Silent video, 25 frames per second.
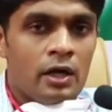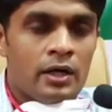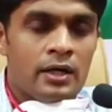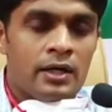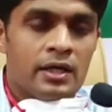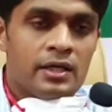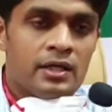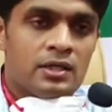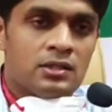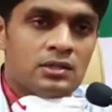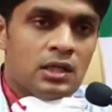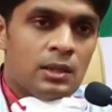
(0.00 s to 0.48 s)

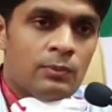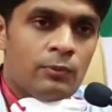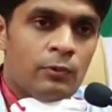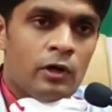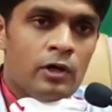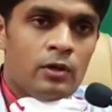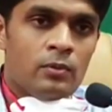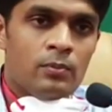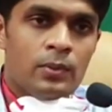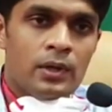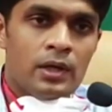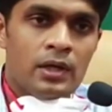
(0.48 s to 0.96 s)
வாலண்டியர்ஸ்க்கு
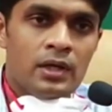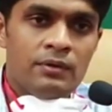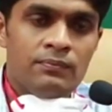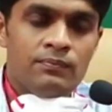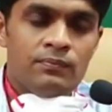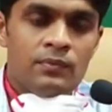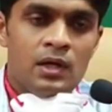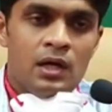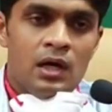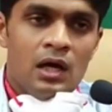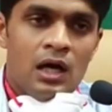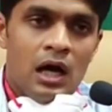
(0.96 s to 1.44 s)
அப்பாயிண்ட் பண்ணி
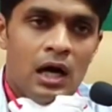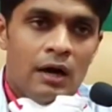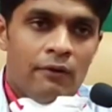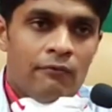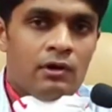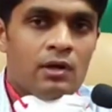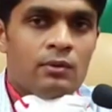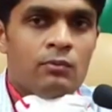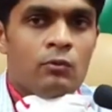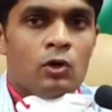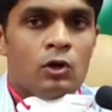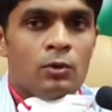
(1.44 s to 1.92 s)

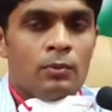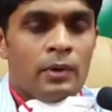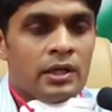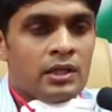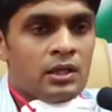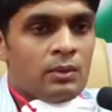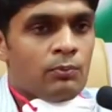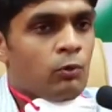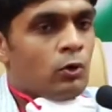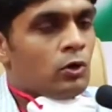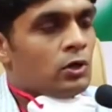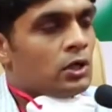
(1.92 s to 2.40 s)
அவர் மூலமாக
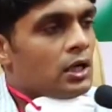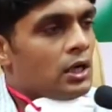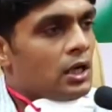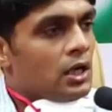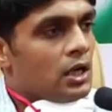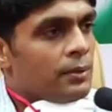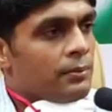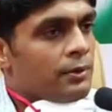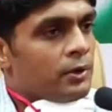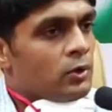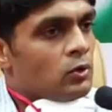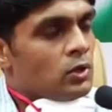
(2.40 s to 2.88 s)
இந்த பொருட்கள்
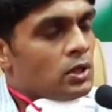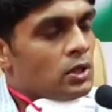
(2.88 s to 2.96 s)
எல்லாமே